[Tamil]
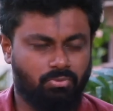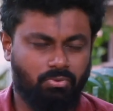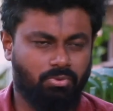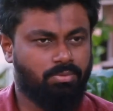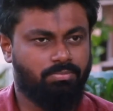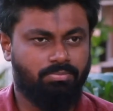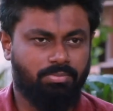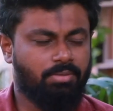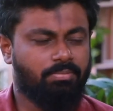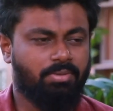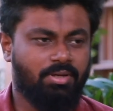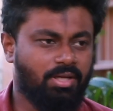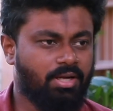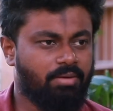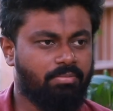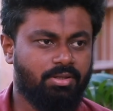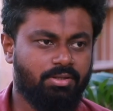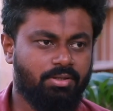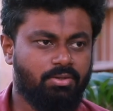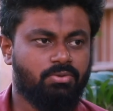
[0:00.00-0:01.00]
ஒரு நம்ம
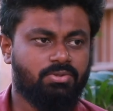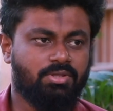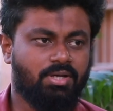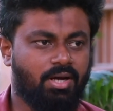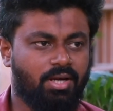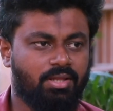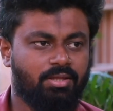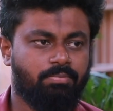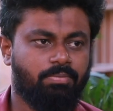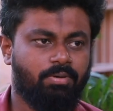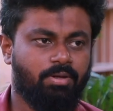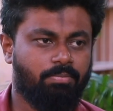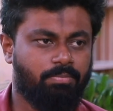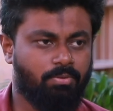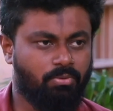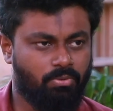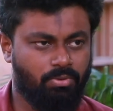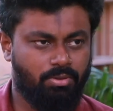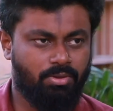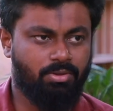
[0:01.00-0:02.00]
எல்லாருமே அந்த நியூஸை கடந்து
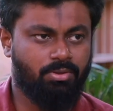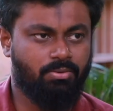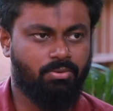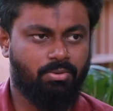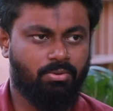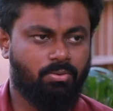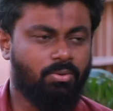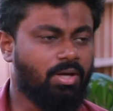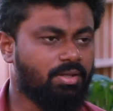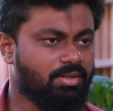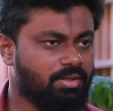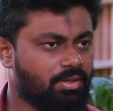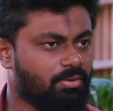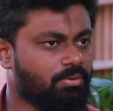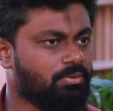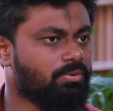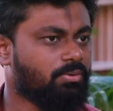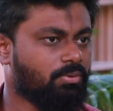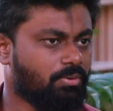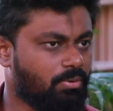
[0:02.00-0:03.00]
போயிருப்போம் ஒரு ஒரு வாதியார்
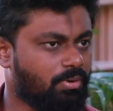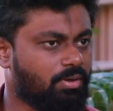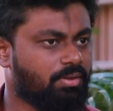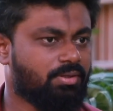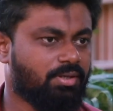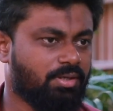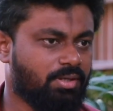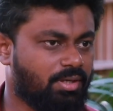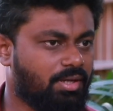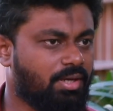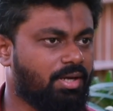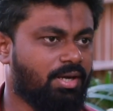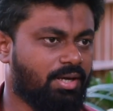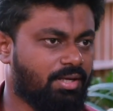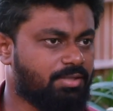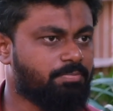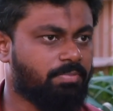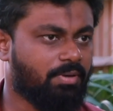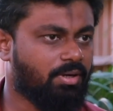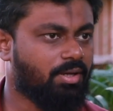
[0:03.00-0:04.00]
வந்து ஒரு குழந்தைய
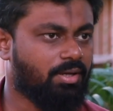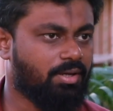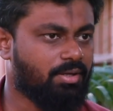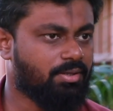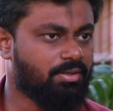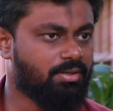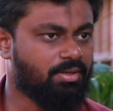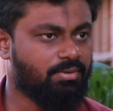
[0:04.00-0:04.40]
ஹராஸ் பண்ணாரு